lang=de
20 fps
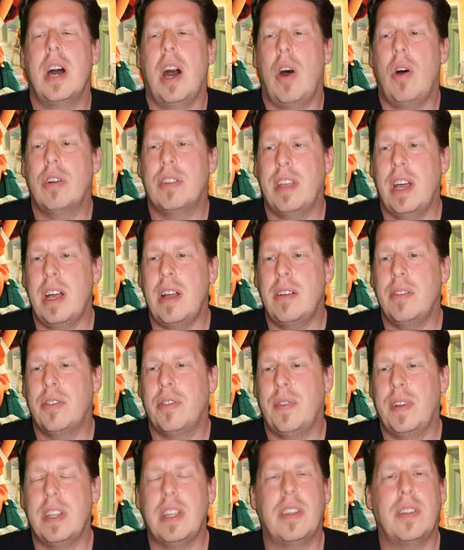auch da,
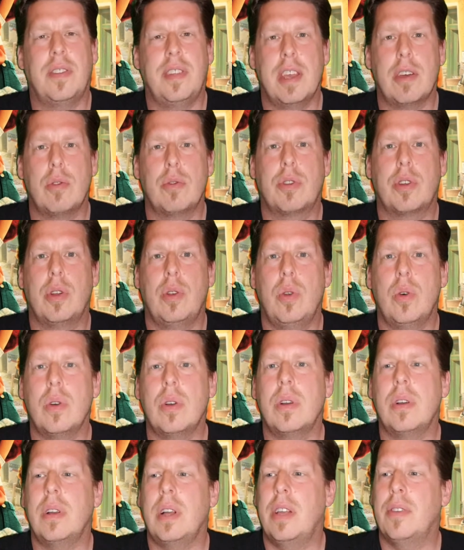das fand ich sehr gut
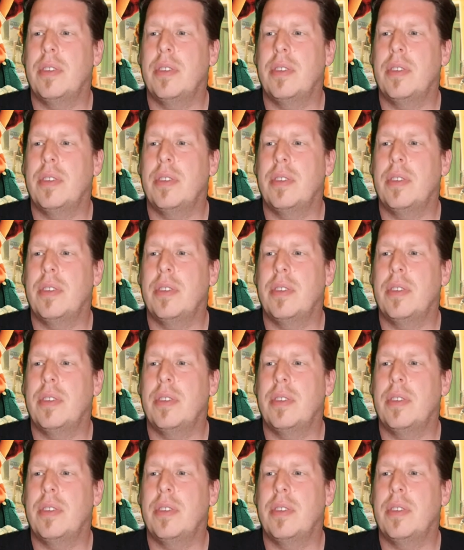gelungen.